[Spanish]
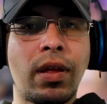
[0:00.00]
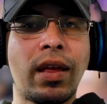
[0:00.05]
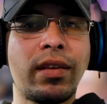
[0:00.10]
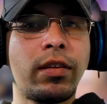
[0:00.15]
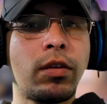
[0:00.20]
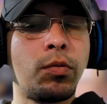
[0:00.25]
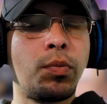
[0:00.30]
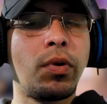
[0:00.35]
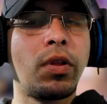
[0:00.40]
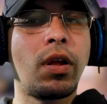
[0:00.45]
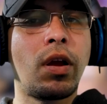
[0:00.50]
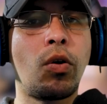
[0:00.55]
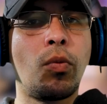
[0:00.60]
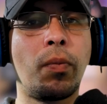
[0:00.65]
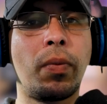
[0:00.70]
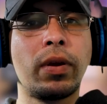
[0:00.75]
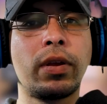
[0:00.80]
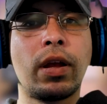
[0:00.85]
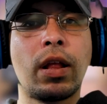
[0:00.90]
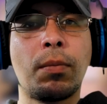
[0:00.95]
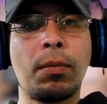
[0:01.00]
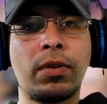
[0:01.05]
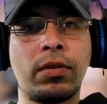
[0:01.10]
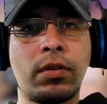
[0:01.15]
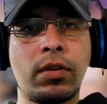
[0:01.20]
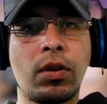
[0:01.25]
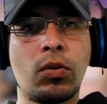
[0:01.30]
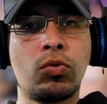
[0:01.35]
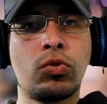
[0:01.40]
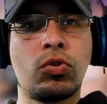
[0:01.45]
Gracias por acompañarme.
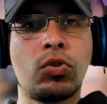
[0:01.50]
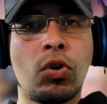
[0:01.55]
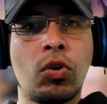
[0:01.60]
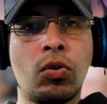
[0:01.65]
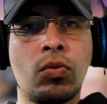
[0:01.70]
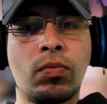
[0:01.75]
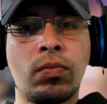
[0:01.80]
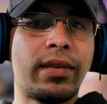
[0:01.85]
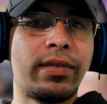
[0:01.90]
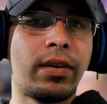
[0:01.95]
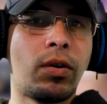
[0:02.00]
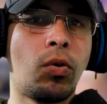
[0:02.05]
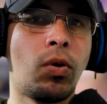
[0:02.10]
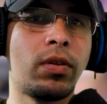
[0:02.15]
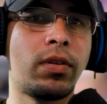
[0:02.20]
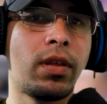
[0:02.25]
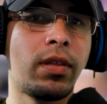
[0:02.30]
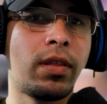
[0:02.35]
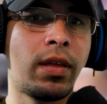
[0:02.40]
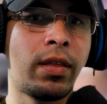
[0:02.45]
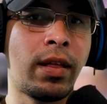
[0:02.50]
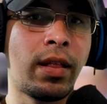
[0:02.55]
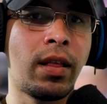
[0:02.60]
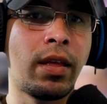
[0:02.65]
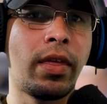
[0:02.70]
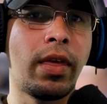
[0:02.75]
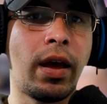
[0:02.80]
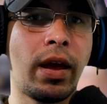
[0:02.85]
Si te gustó, asegúrate de darle